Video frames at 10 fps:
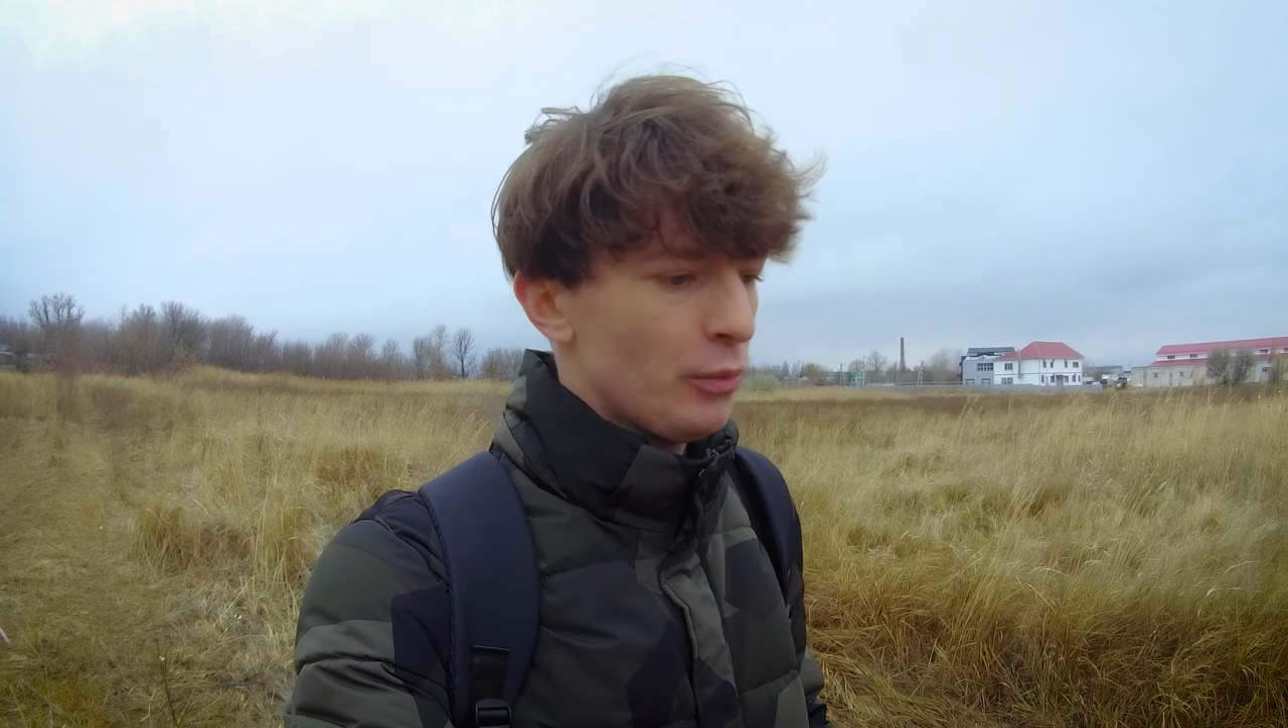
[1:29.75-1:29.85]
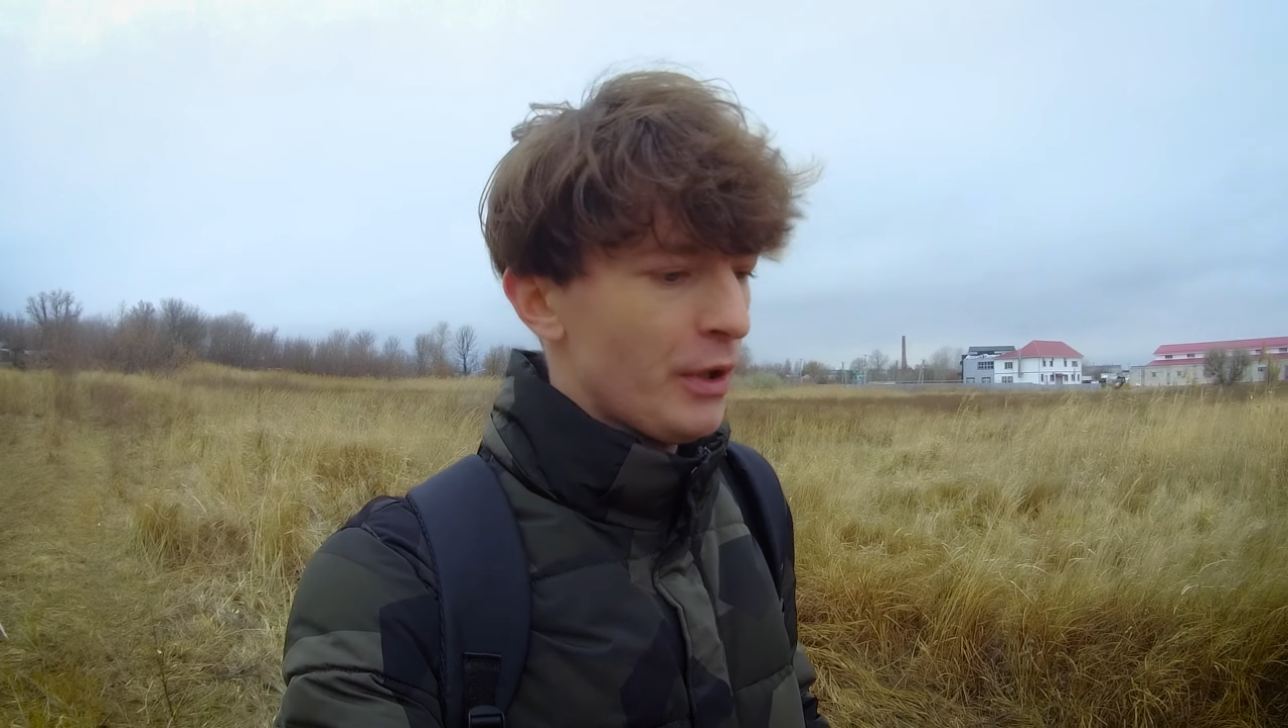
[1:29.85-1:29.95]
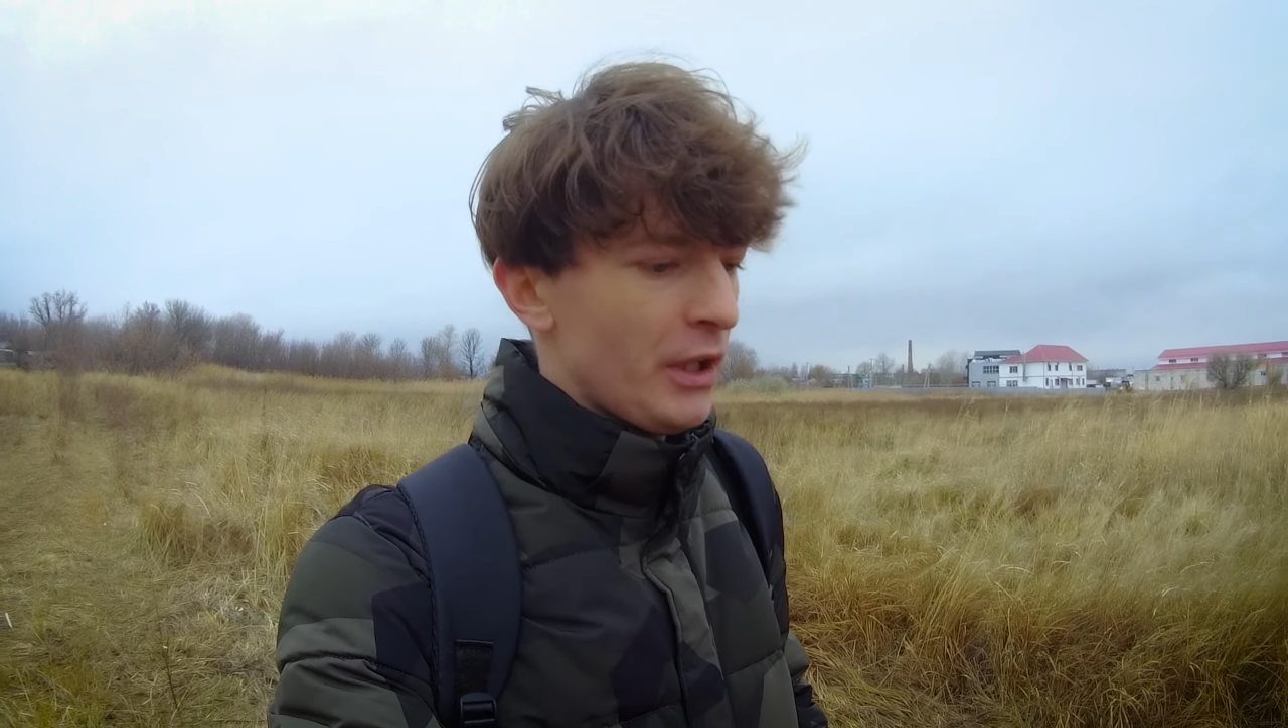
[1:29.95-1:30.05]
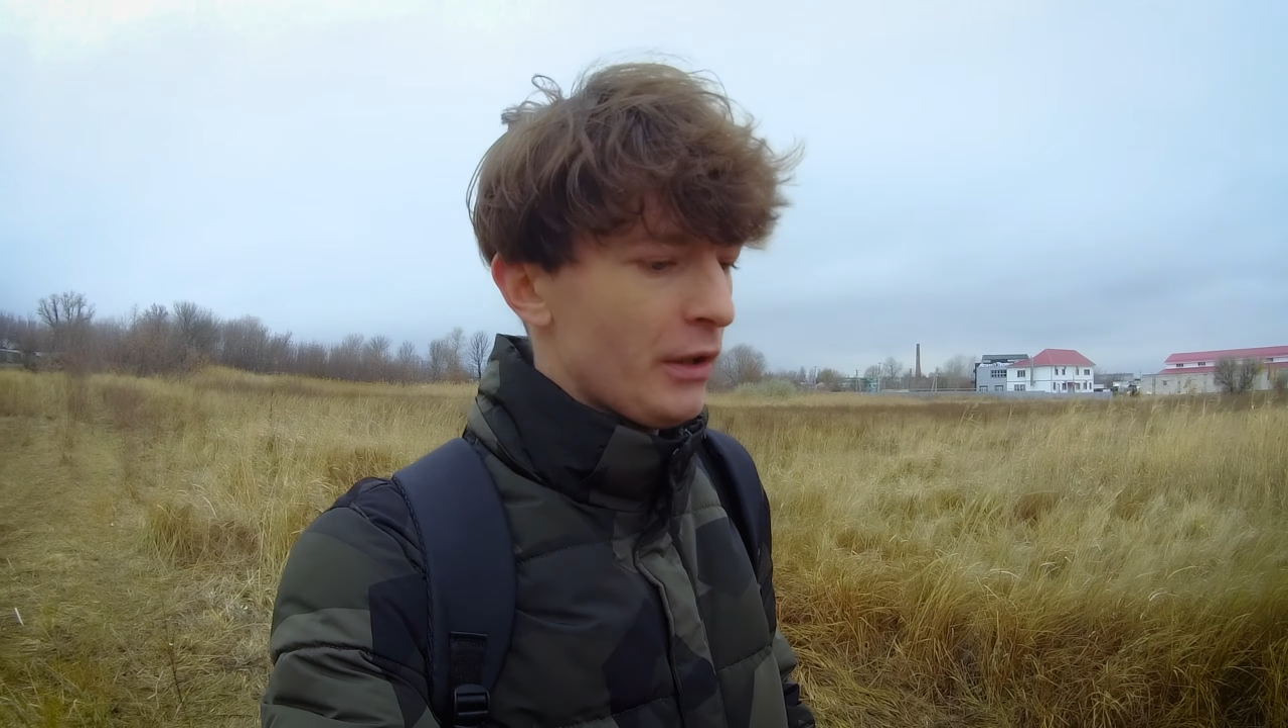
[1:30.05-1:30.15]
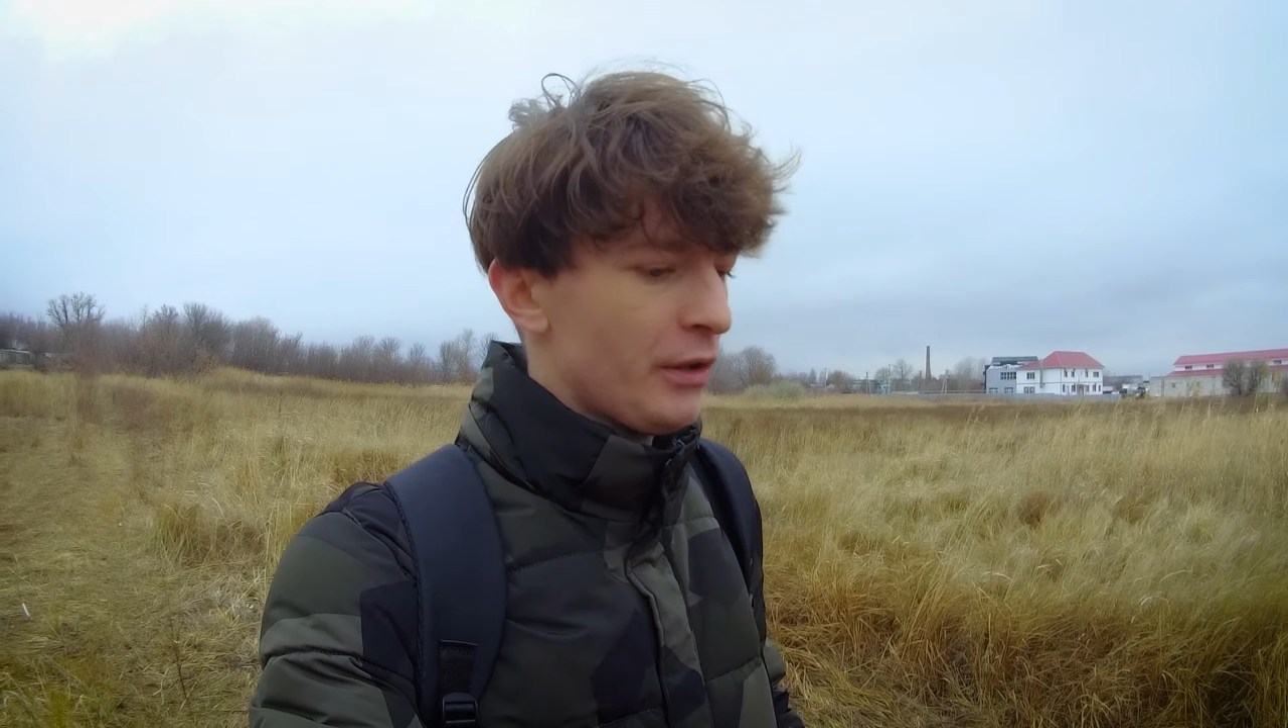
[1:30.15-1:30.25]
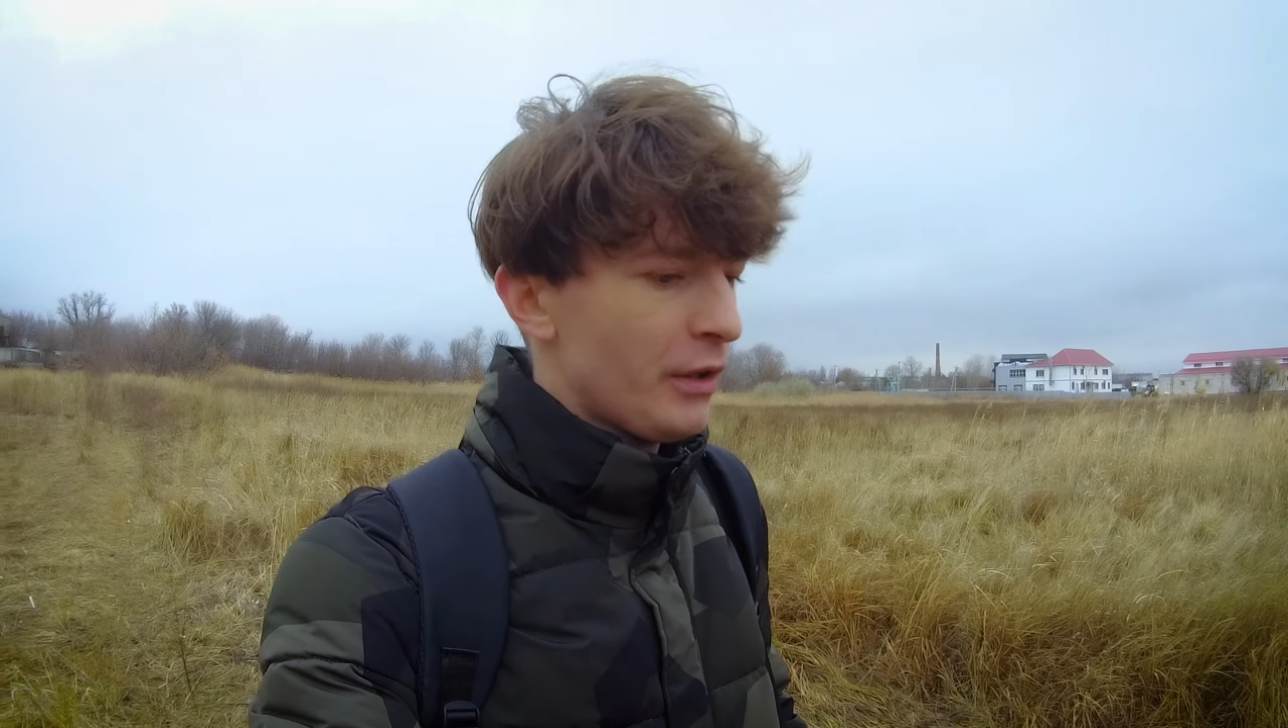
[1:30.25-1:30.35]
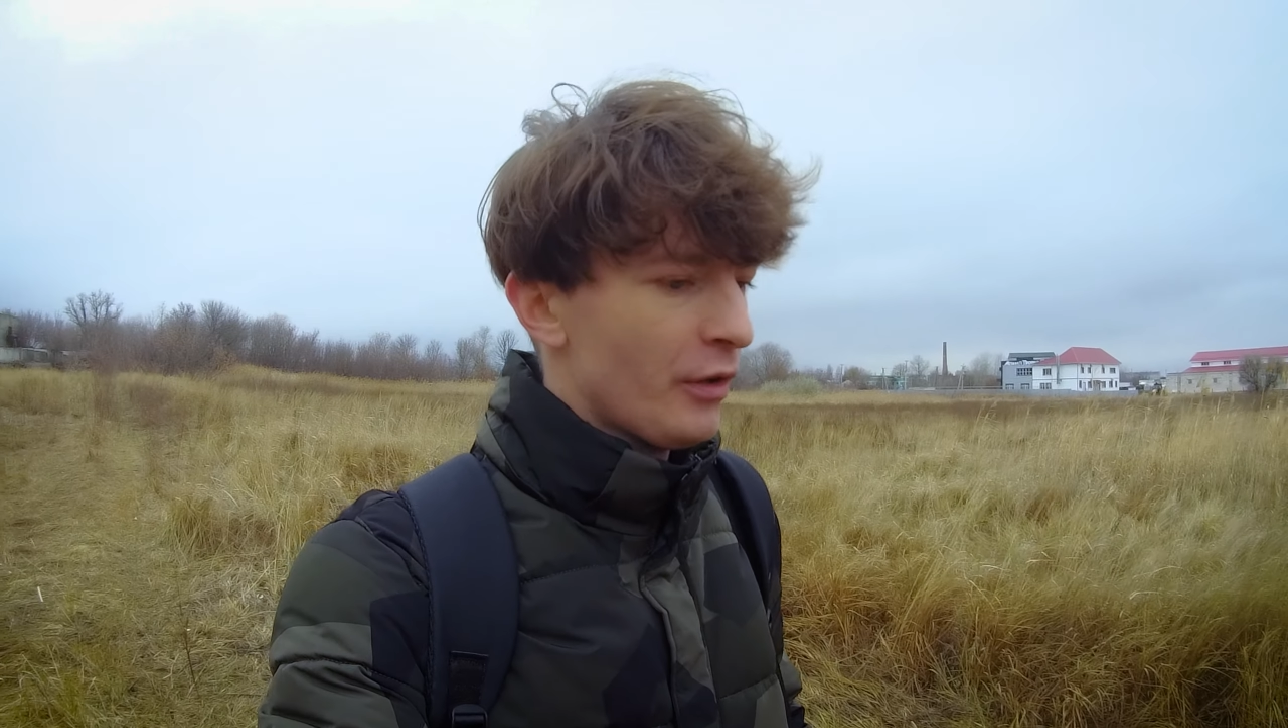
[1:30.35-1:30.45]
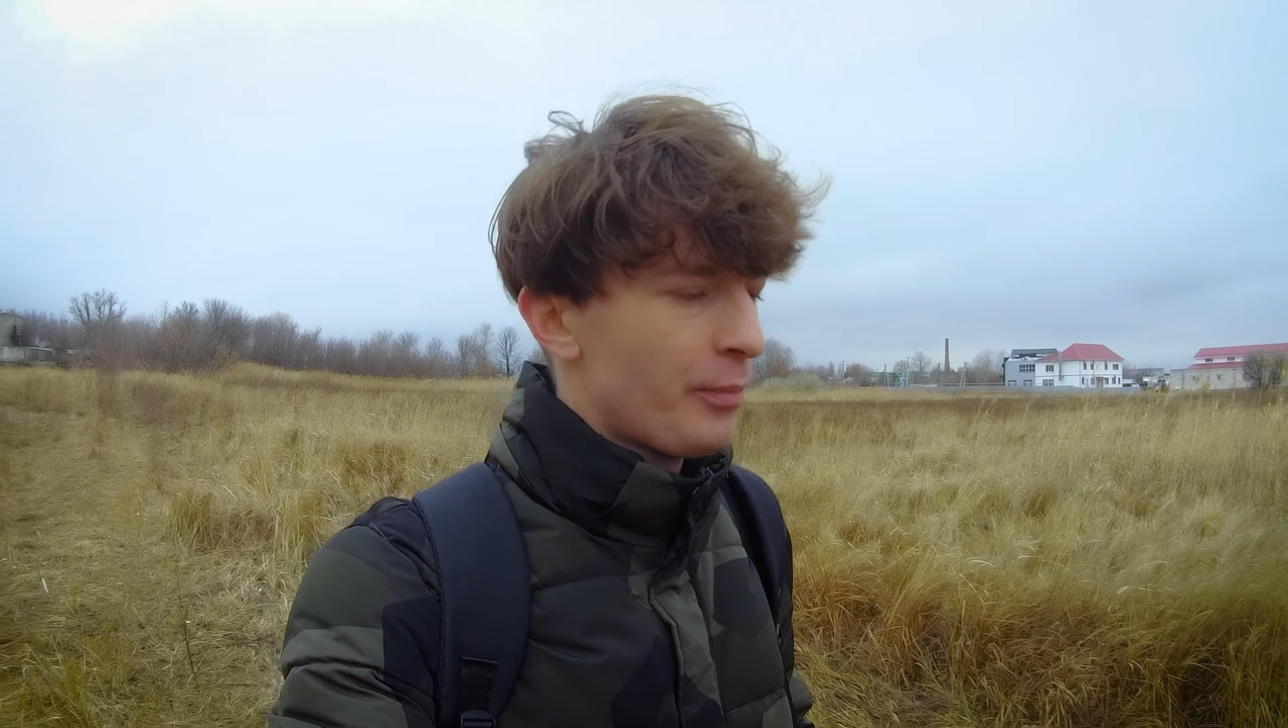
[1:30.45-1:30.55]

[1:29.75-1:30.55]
меня нет никаких